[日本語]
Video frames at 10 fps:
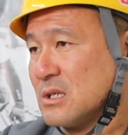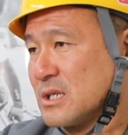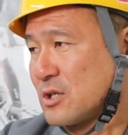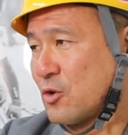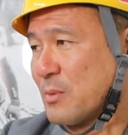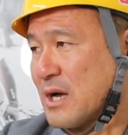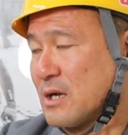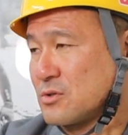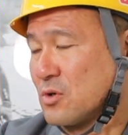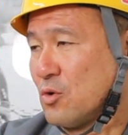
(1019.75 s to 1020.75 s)
だけど
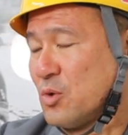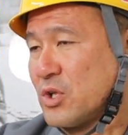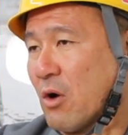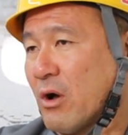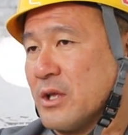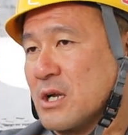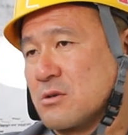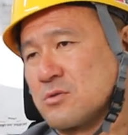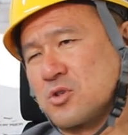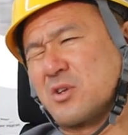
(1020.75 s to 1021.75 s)
まあそれを覚えた方がいいあ
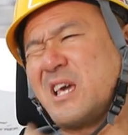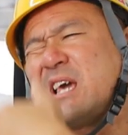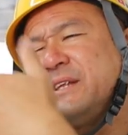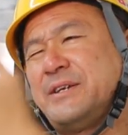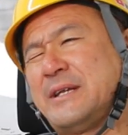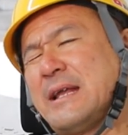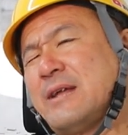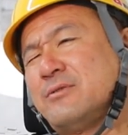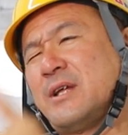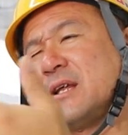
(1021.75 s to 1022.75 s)
のその経緯に入れ
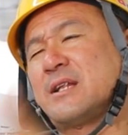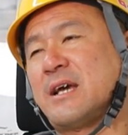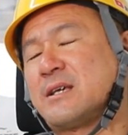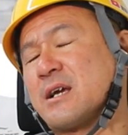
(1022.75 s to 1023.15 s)
れる入れれない